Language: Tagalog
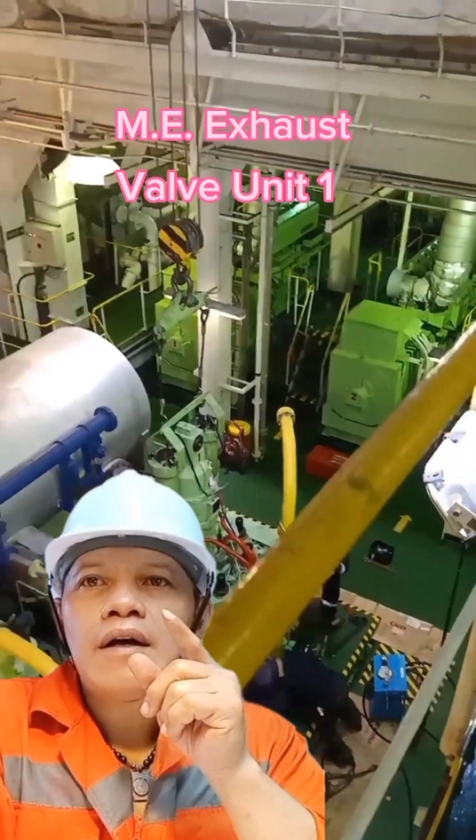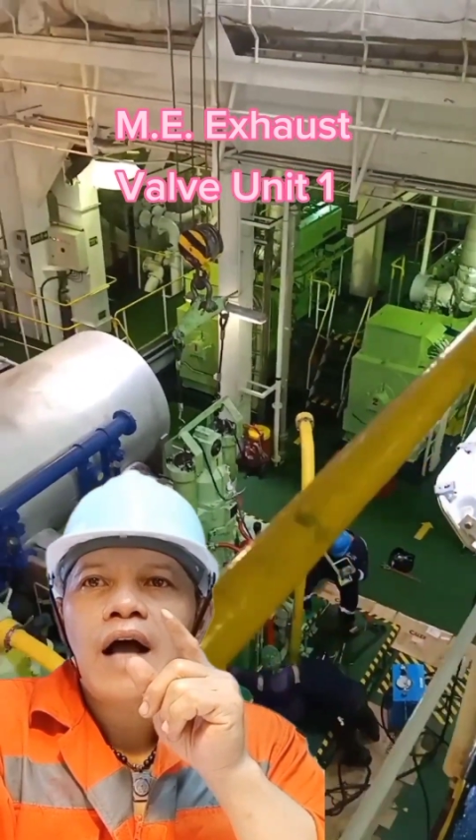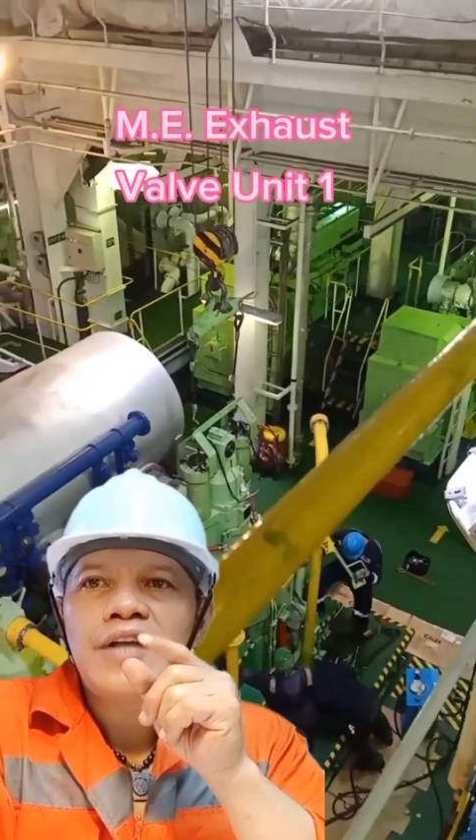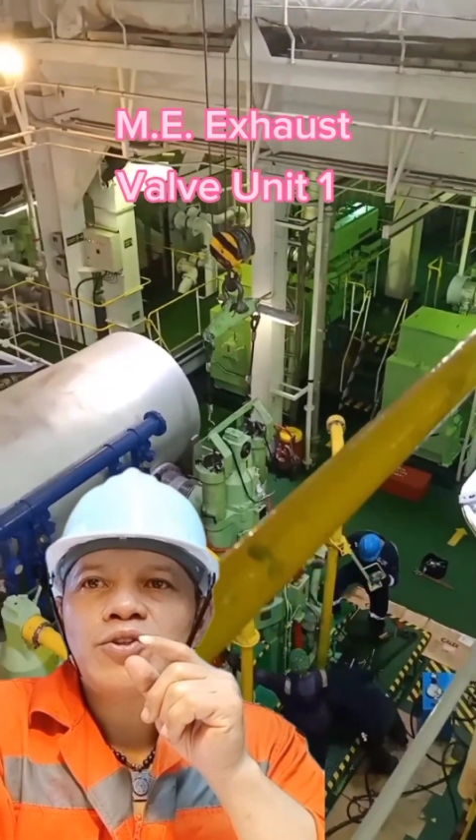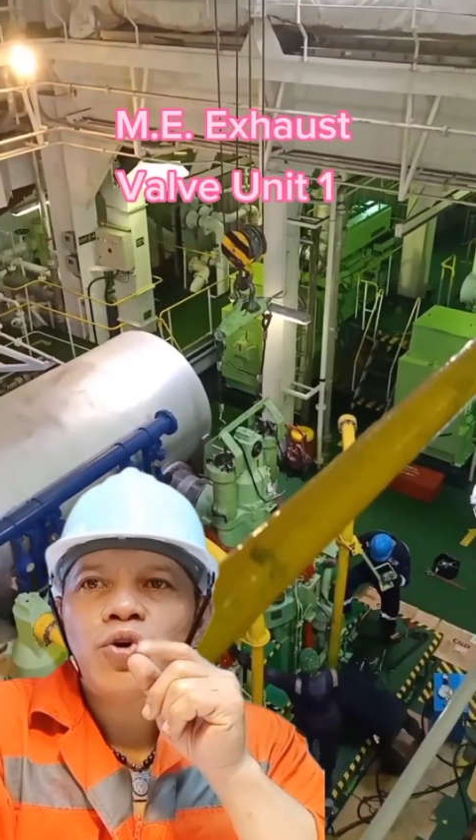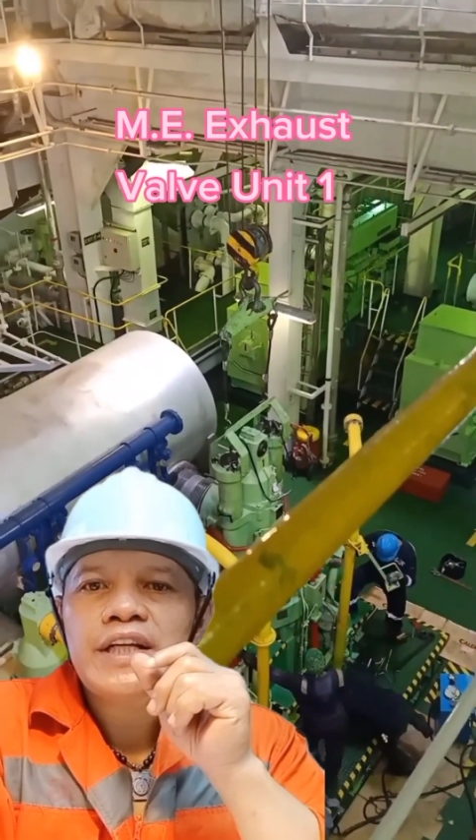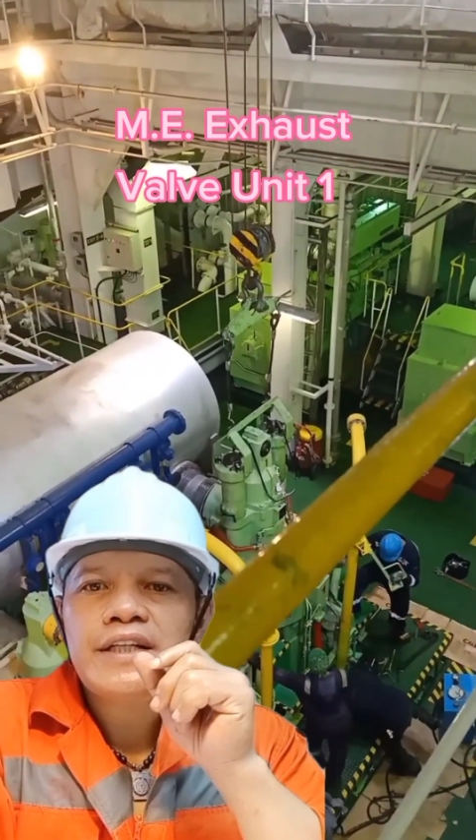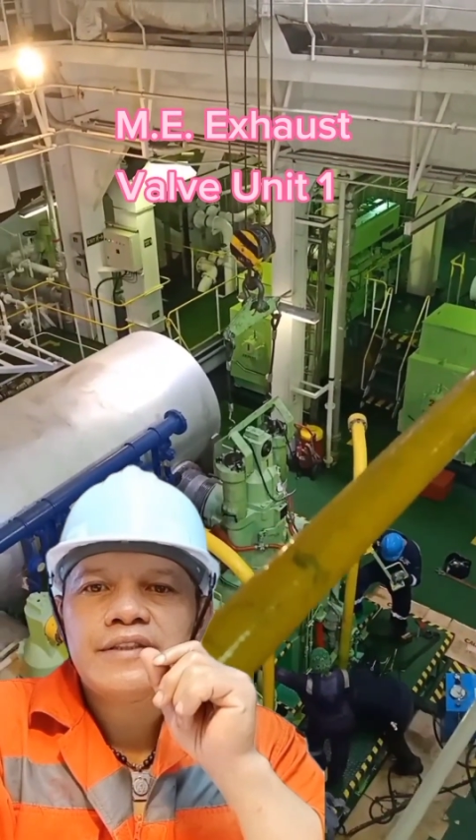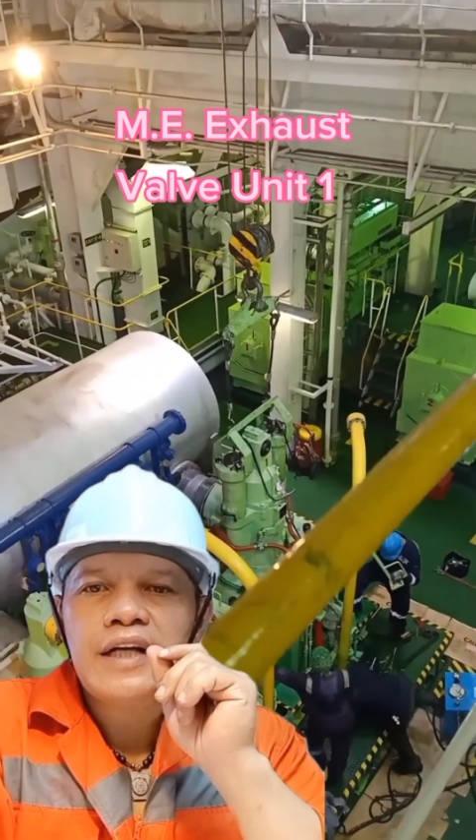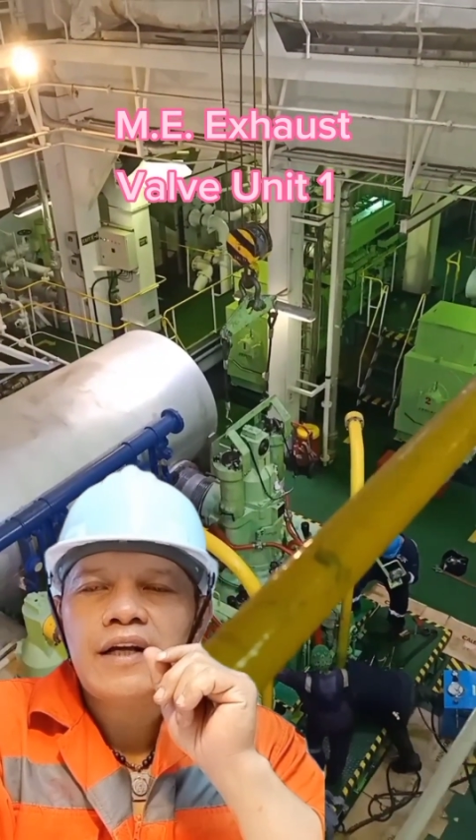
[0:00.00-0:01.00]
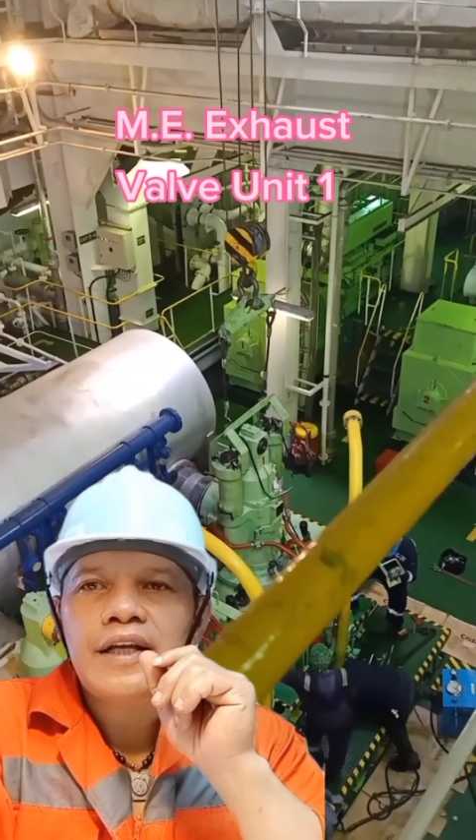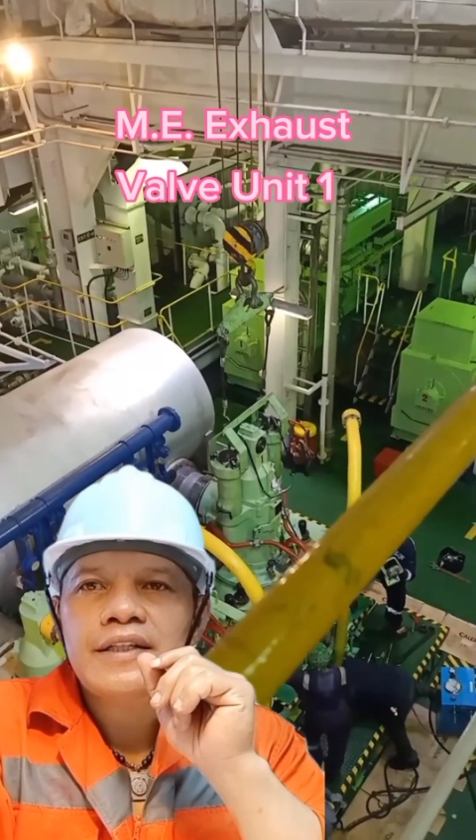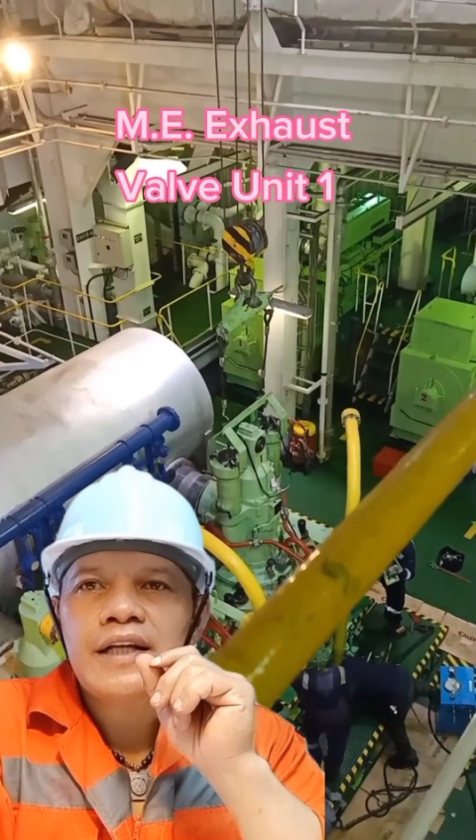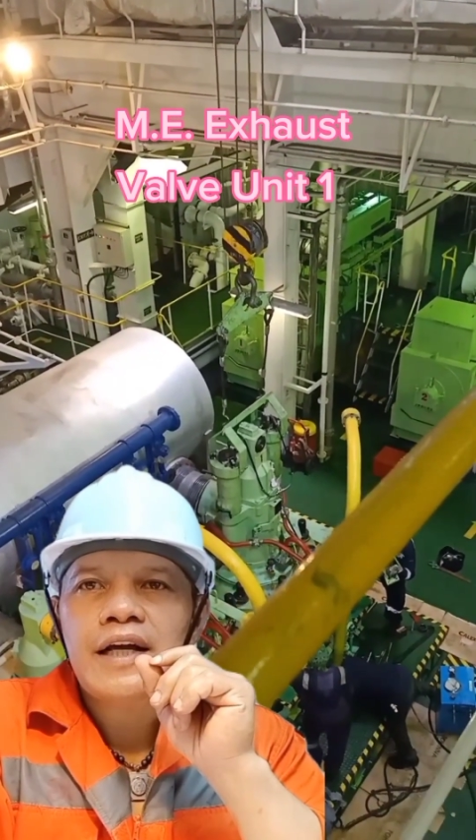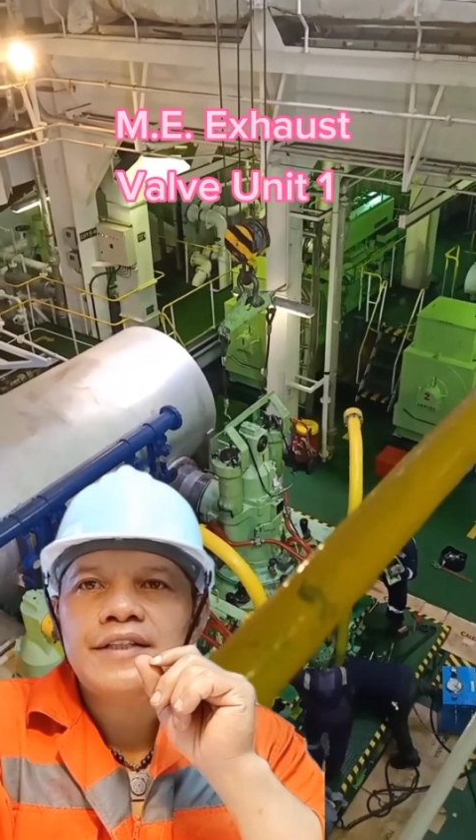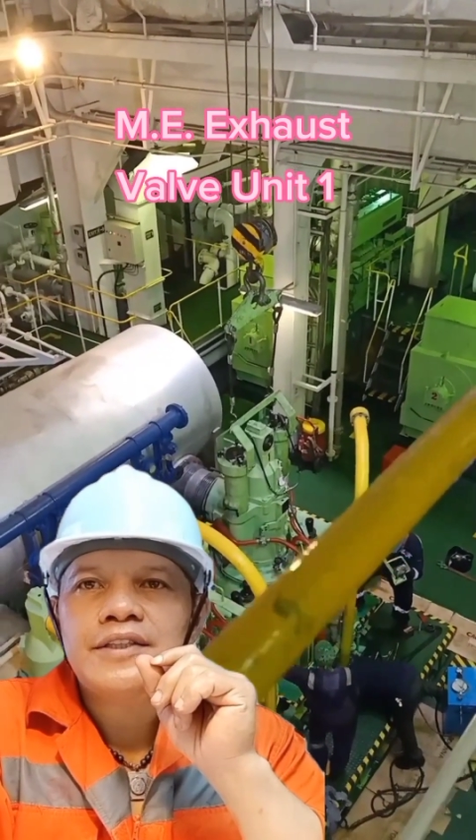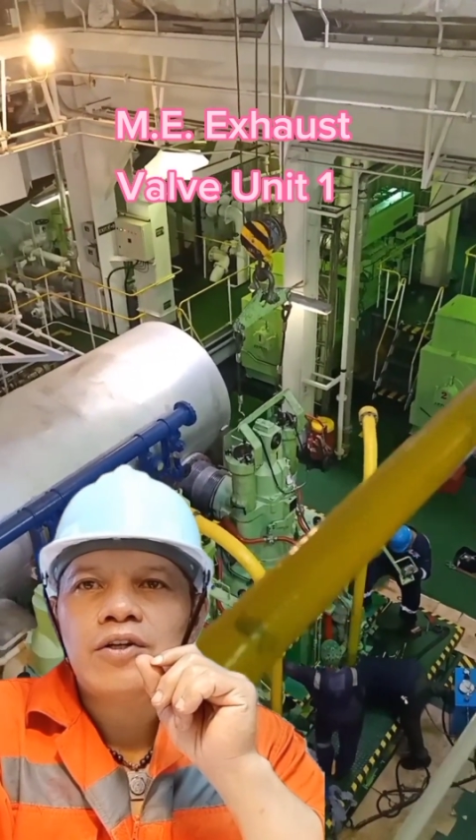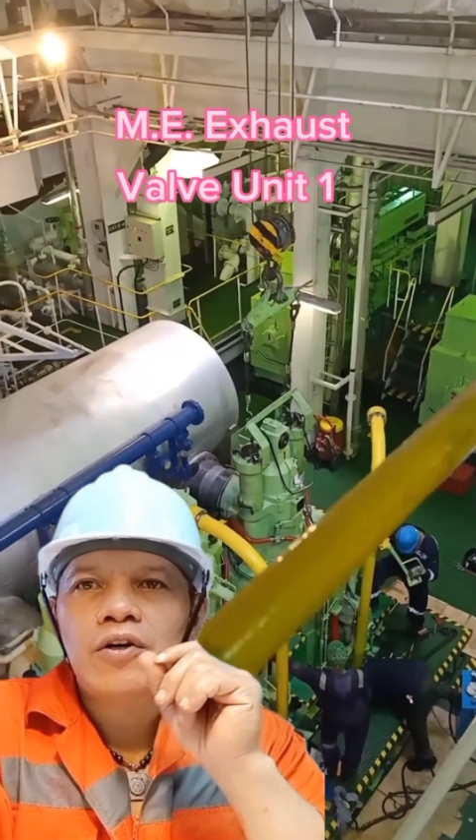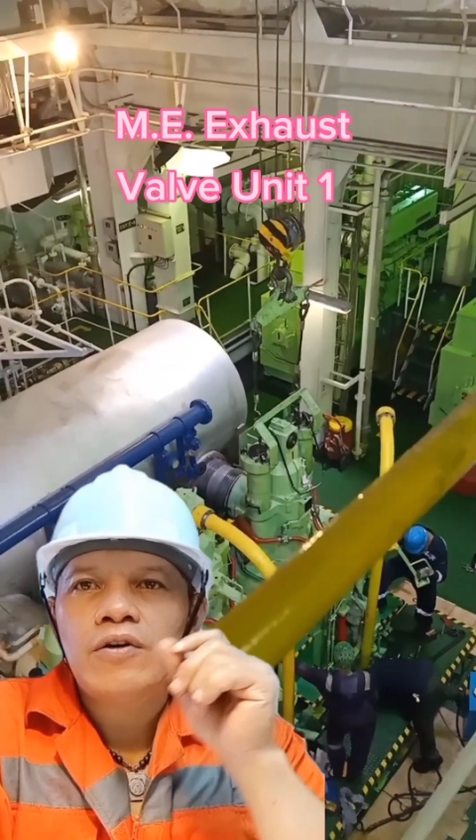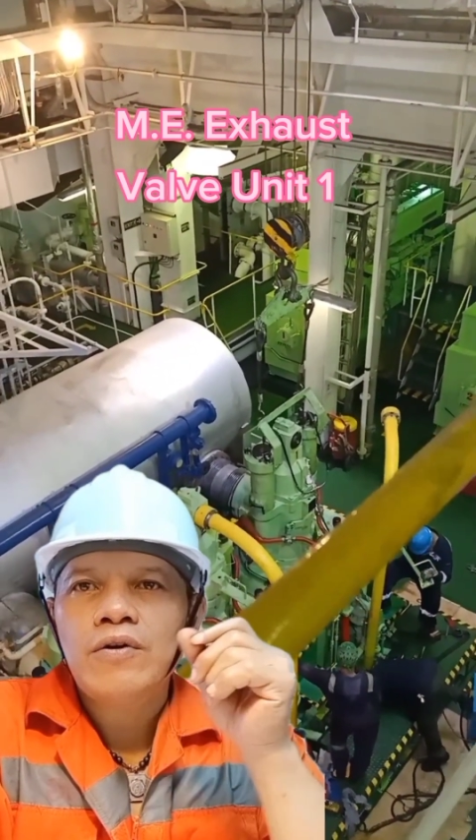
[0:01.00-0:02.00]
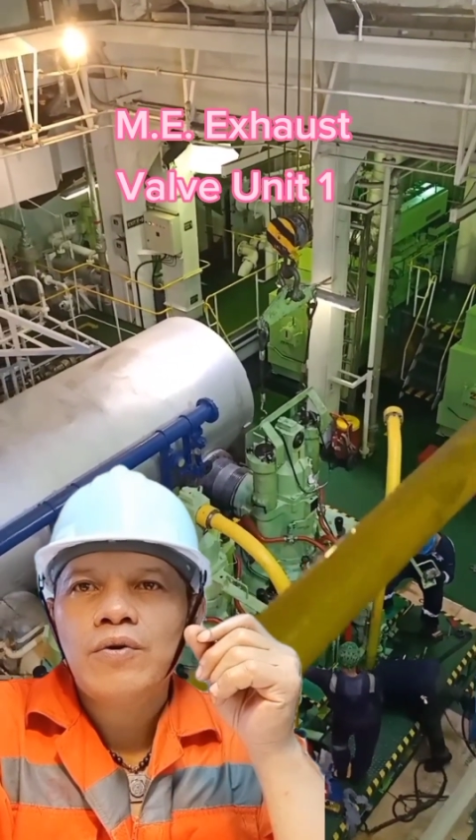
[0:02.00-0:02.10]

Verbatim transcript: hydraulic jack yan guys no